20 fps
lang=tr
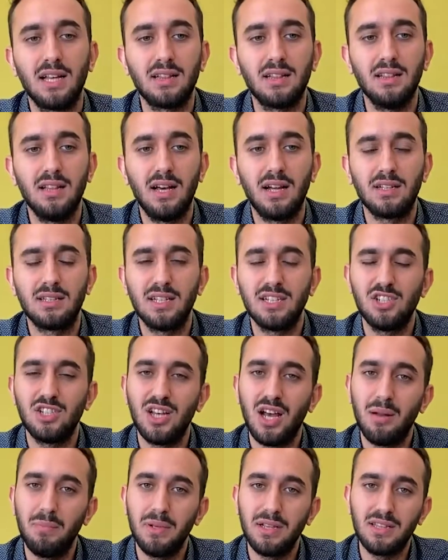ee, tatlılarda
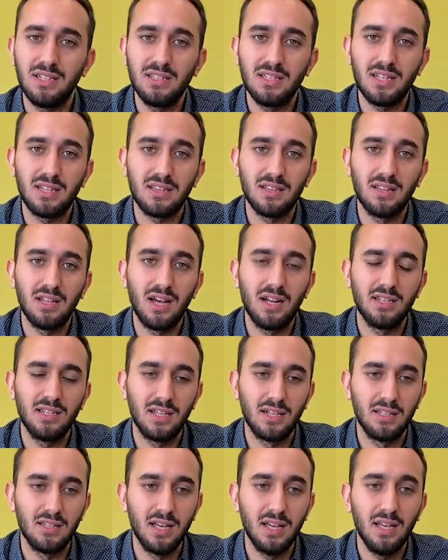şerbetli tatlılar
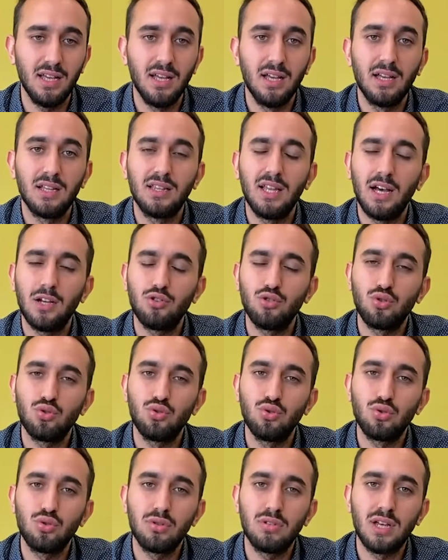yerine daha
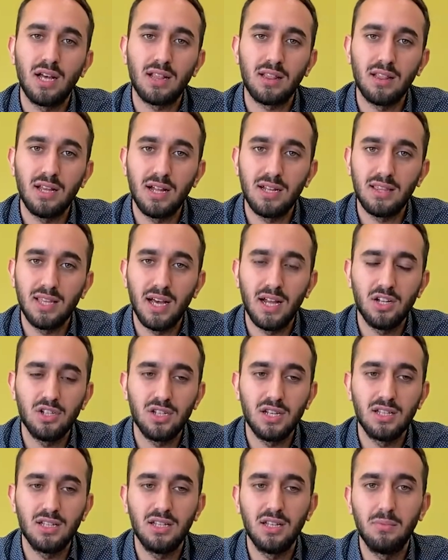çok sütlü tatlılar
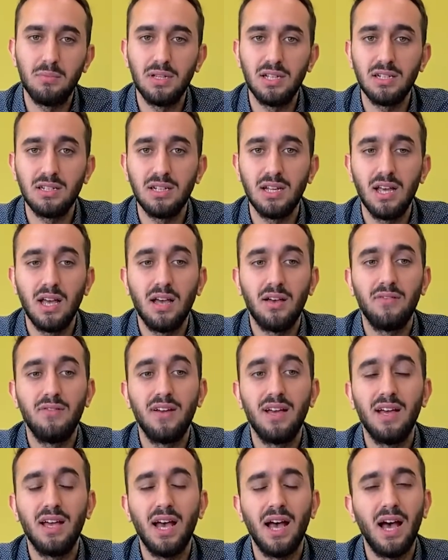tercih edilebilir
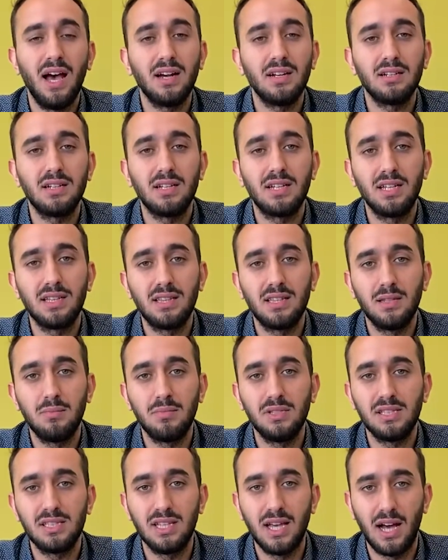ve her
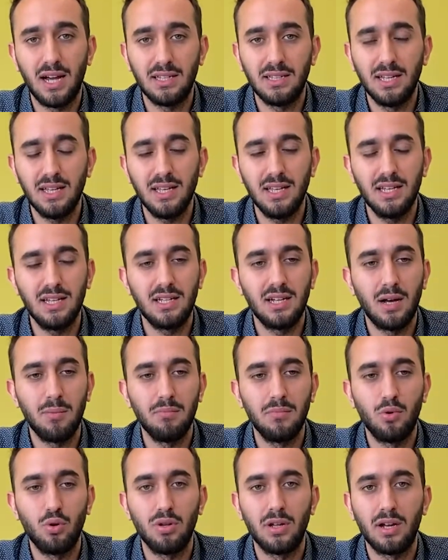gittiğimiz yerde
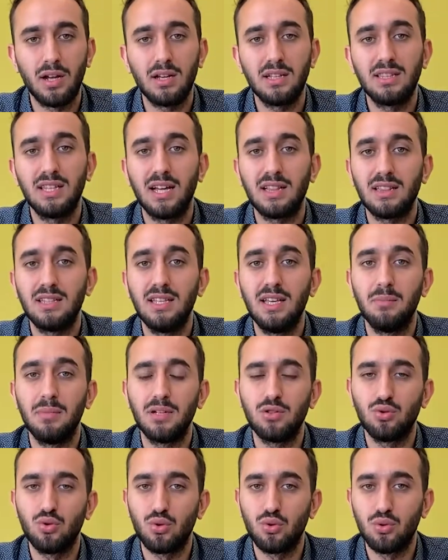ikram olarak tatlı
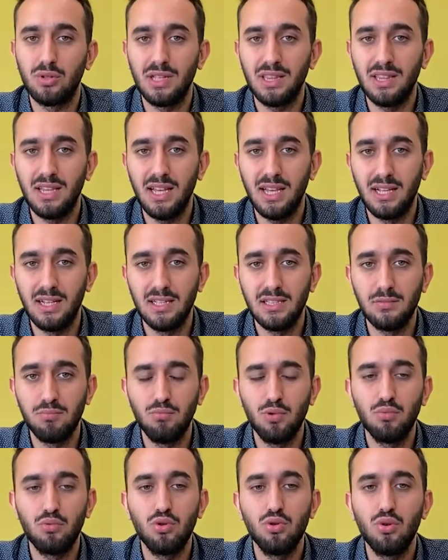yemek zorunda değiliz.
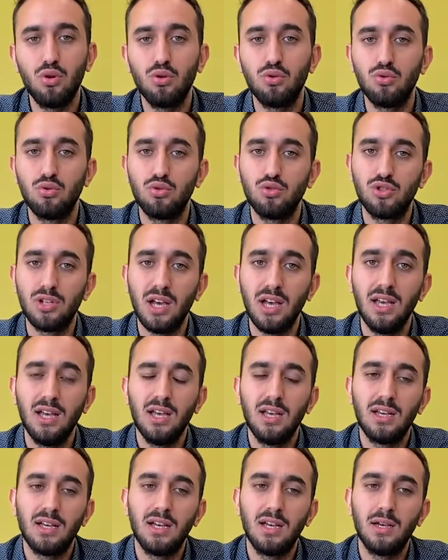Mümkün olduğunca
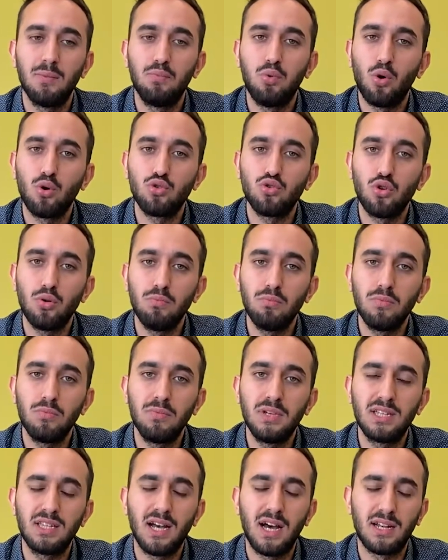e, porsiyon
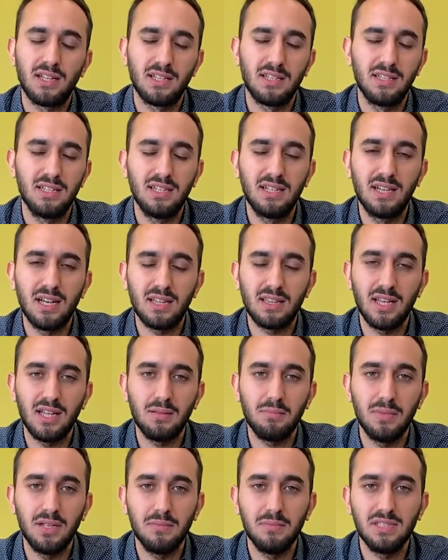miktarına da dikkat
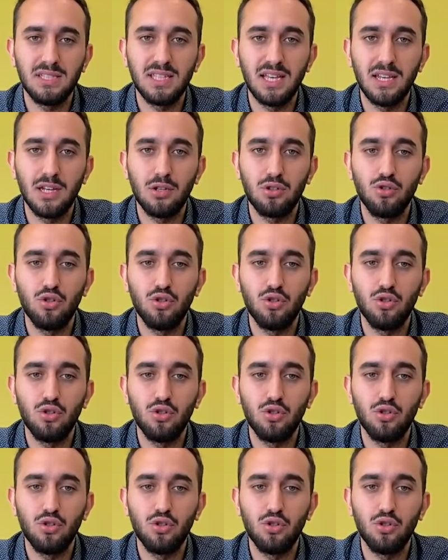etmemiz